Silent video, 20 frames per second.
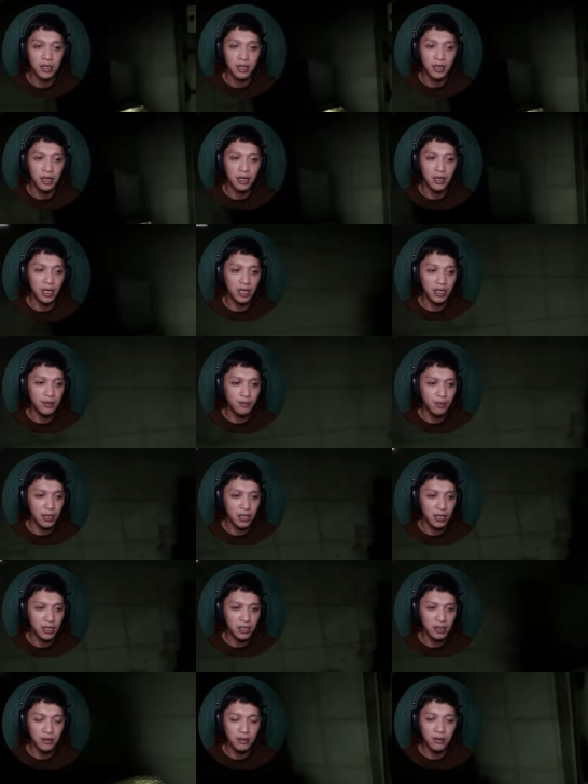Ang laki ng
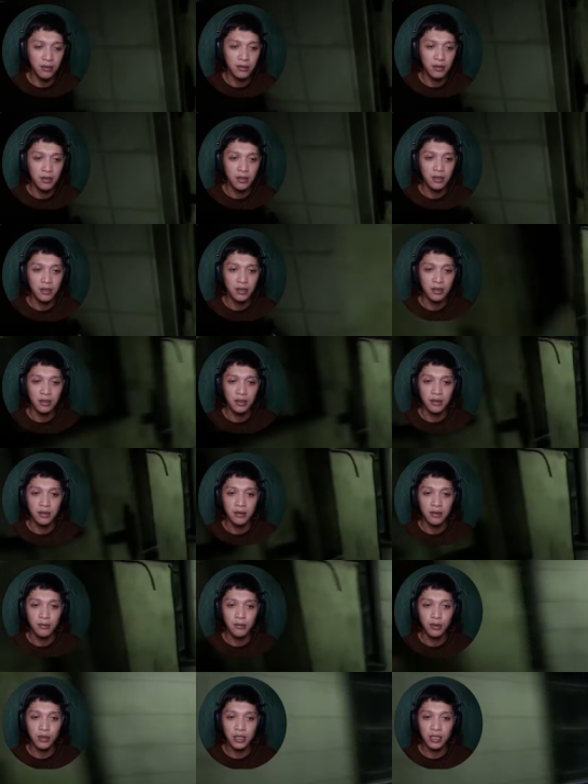bahay, oh.
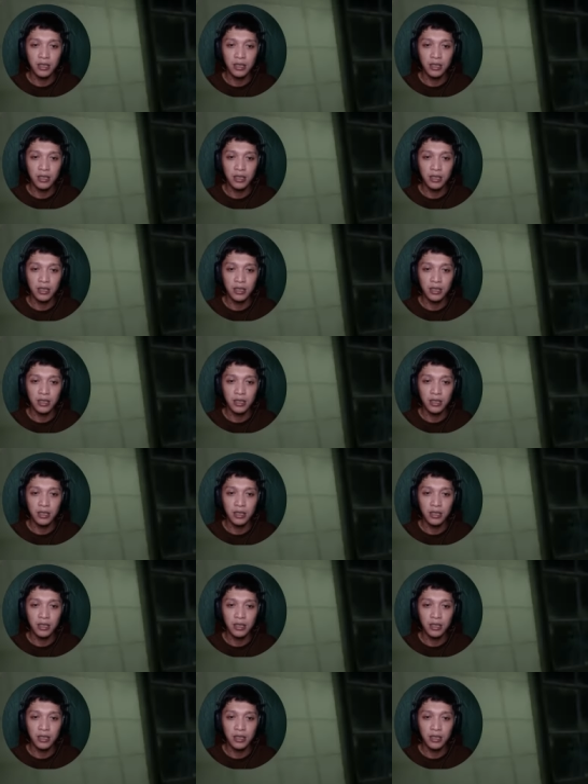Putik,